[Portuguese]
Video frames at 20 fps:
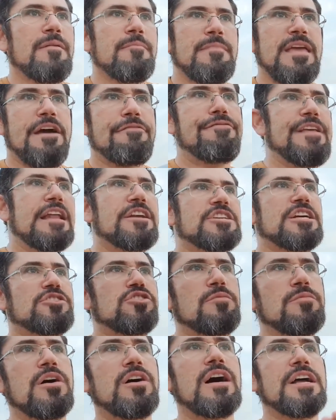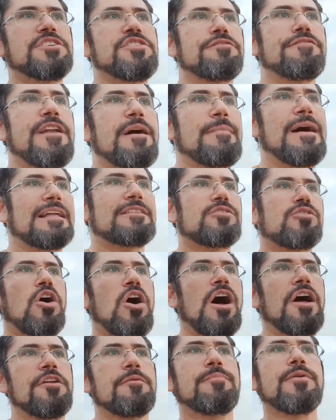minha filha já tomou
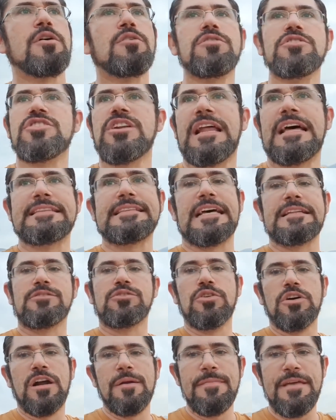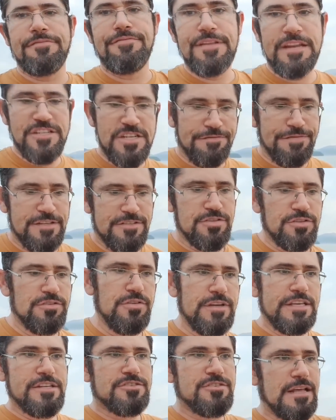anti-inflamatório, broncodilatador, minha filha já fez
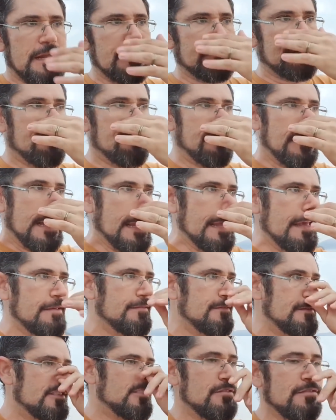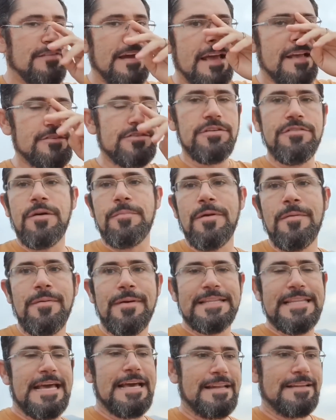tudo isso. Ela não vai, não vai resolver o
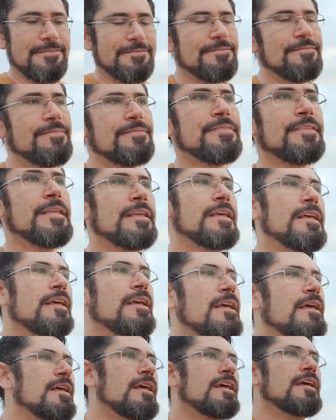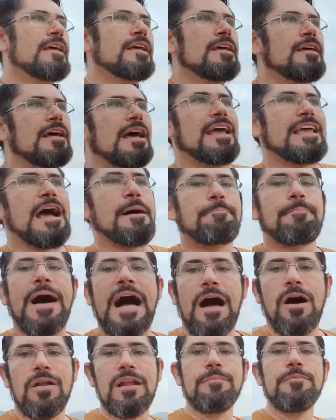problema dela. Aí a
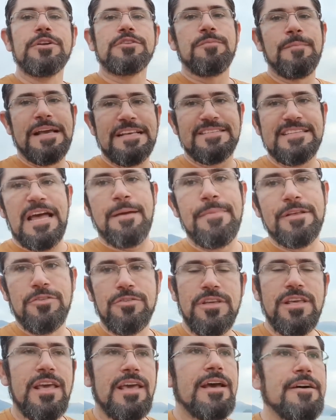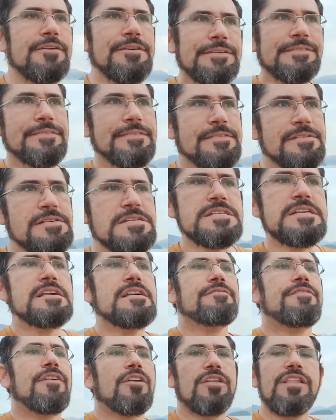Paula, muito mais sábia do que eu,
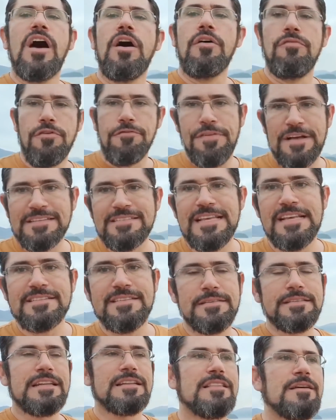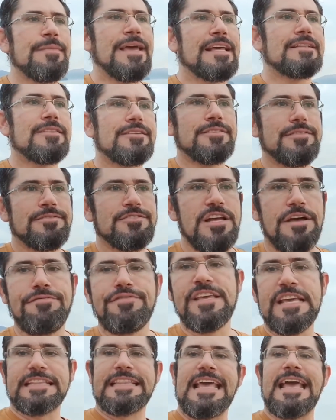falou, não, eu vou fazer esse tratamento. Já
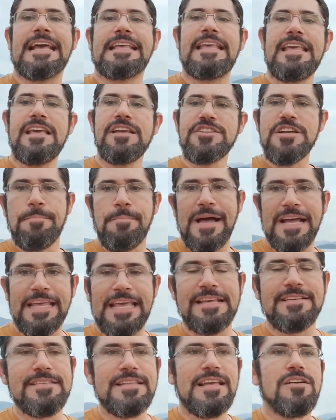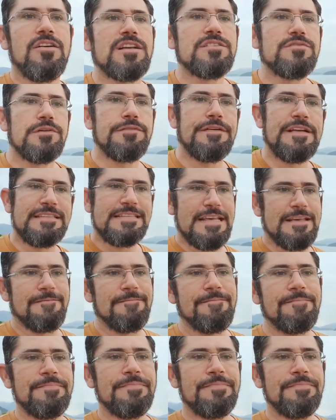vim até aqui, já paguei esse negócio, vou fazer.